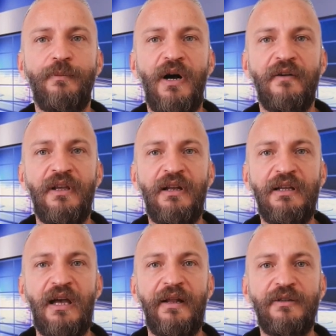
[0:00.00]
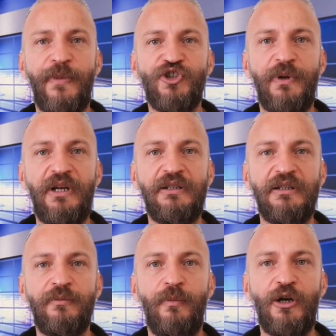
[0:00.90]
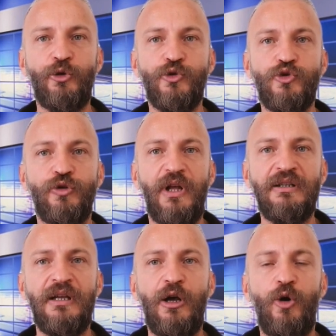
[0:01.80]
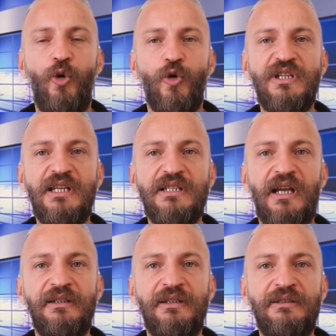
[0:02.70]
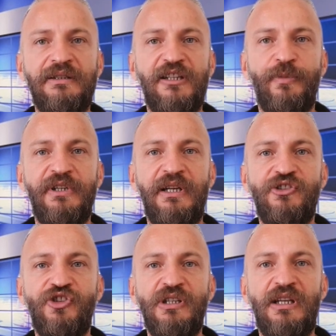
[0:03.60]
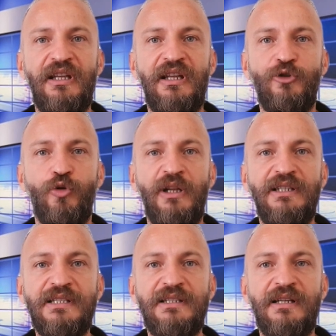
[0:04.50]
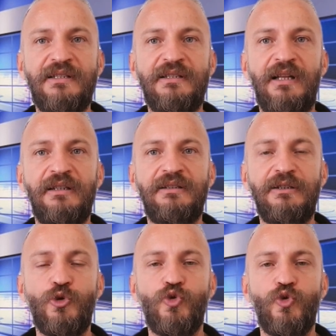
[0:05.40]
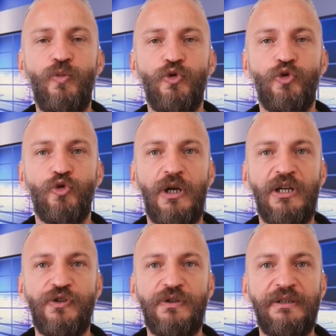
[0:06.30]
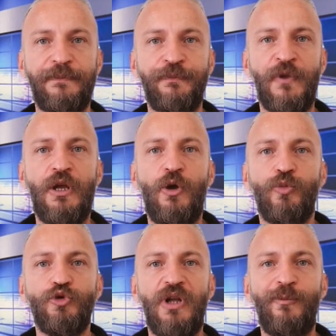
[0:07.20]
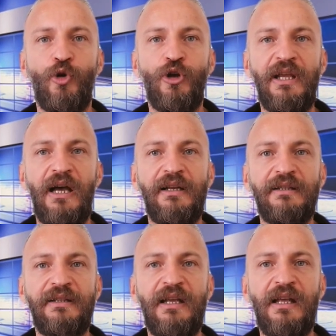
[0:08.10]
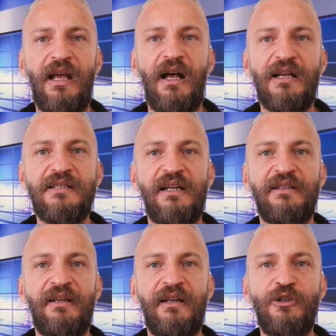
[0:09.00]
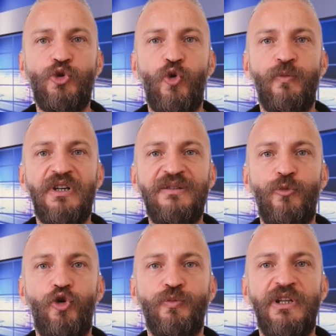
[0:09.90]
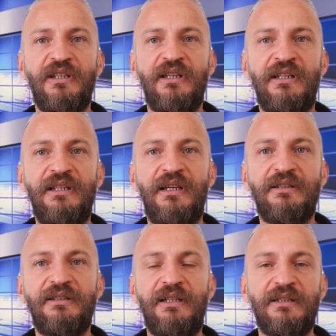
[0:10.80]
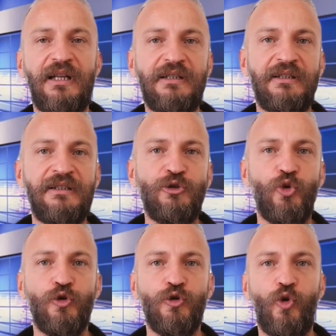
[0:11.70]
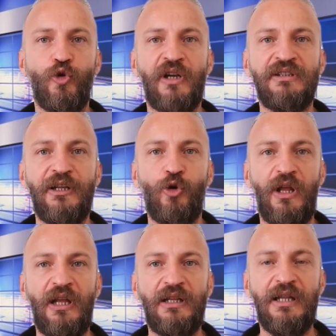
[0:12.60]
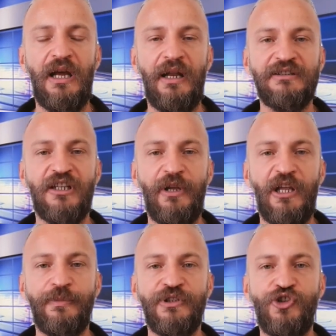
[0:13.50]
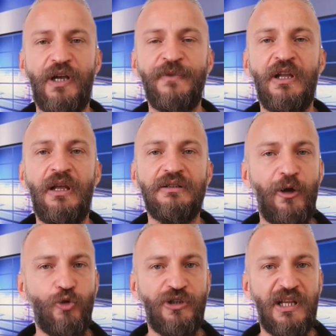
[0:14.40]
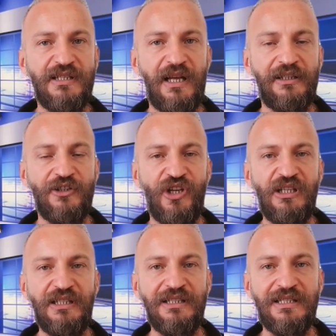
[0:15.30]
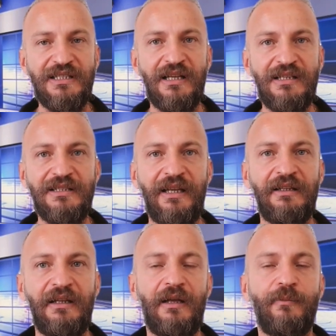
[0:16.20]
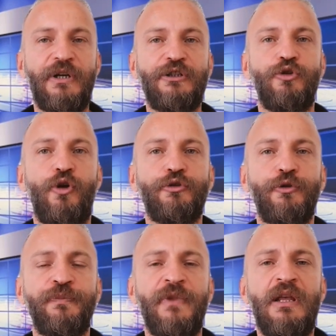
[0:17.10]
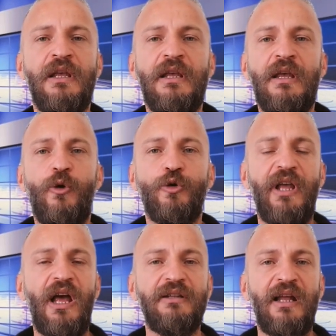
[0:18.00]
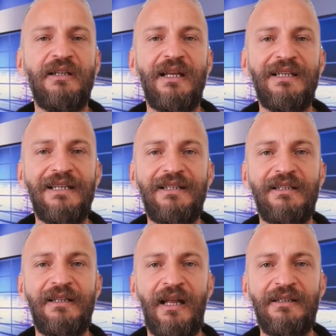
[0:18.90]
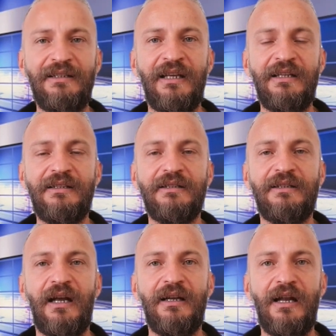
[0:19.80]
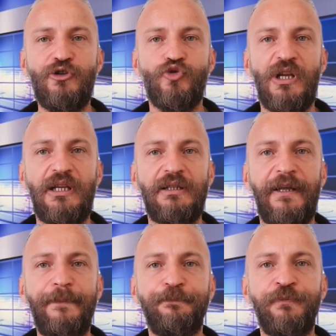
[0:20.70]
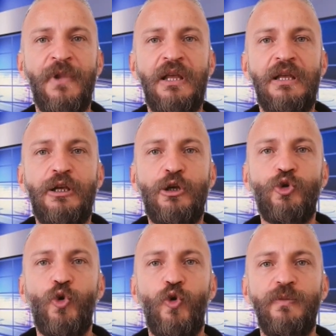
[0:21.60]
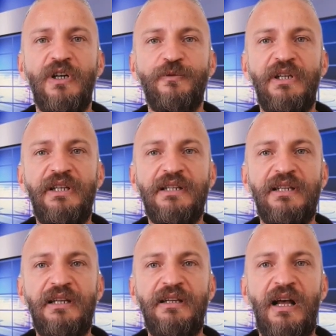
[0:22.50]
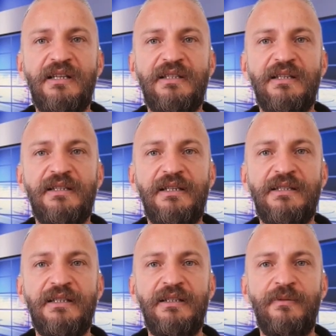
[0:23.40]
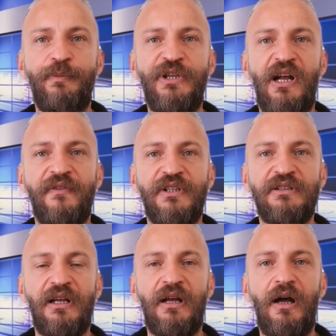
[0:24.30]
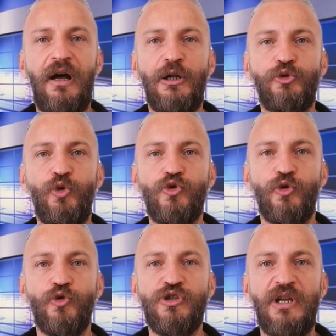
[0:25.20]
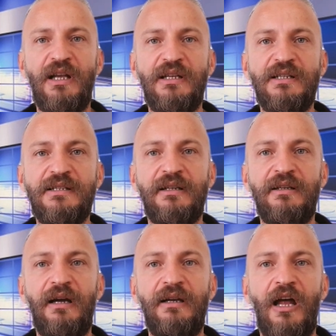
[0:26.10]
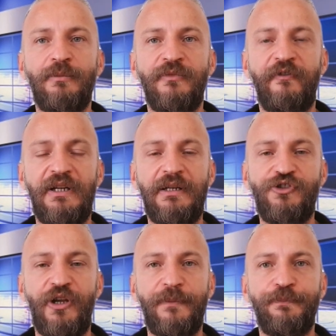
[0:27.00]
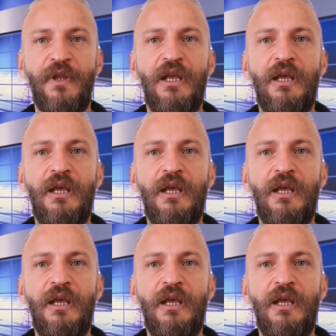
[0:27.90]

Baviera Eyalet Başbakanı Markus Söder 18 aydır tedbirler için gerekli olan insidansın artık son bulduğunu açıkladı. Bundan böyle eyalette hastanelerin yoğun bakım bölümlerindeki yatakların doluluk oranına göre değerlendirme yapılacak. Daha önceden sadece insidans değerine bakılıyordu. Öte yandan getirilen yeni kriterler şu şekilde. Yoğun bakımda yatan hasta sayısı bir haftada 600 olursa sarı alarm verilecek.